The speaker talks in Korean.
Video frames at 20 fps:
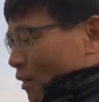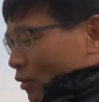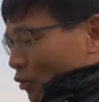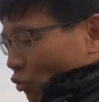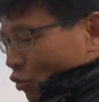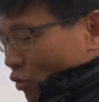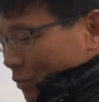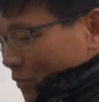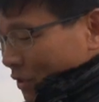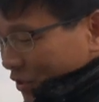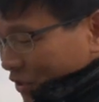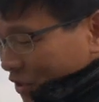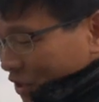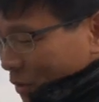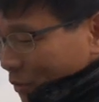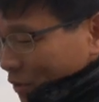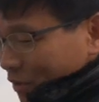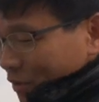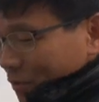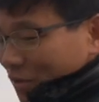녹음기를
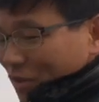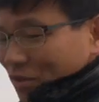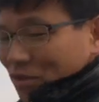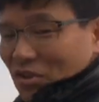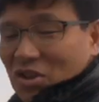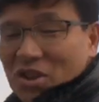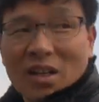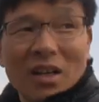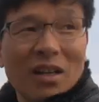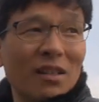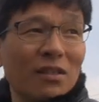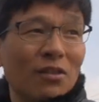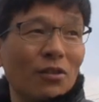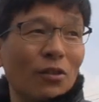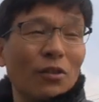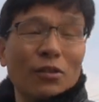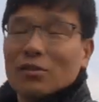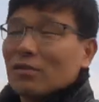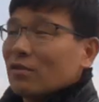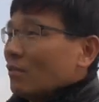집어넣으면
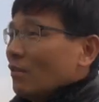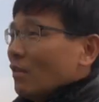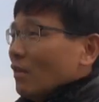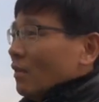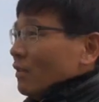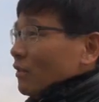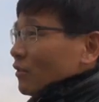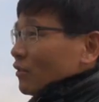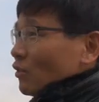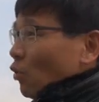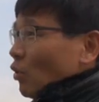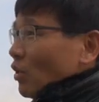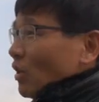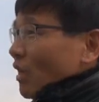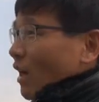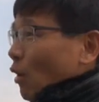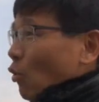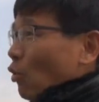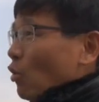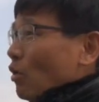지하에서
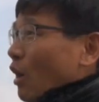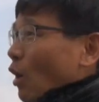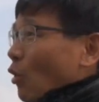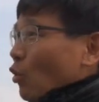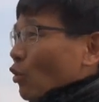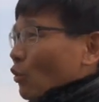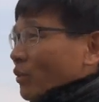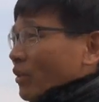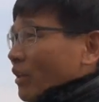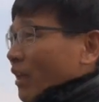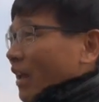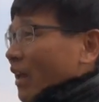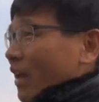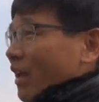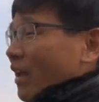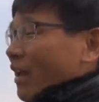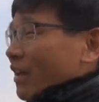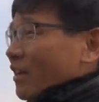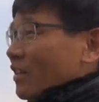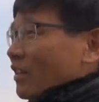소리가
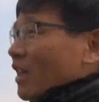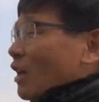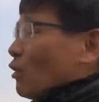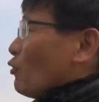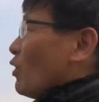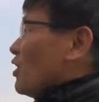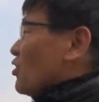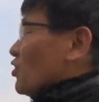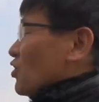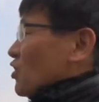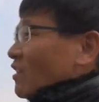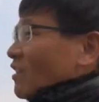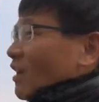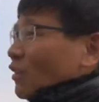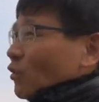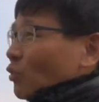올라오는데 그게 과연 지상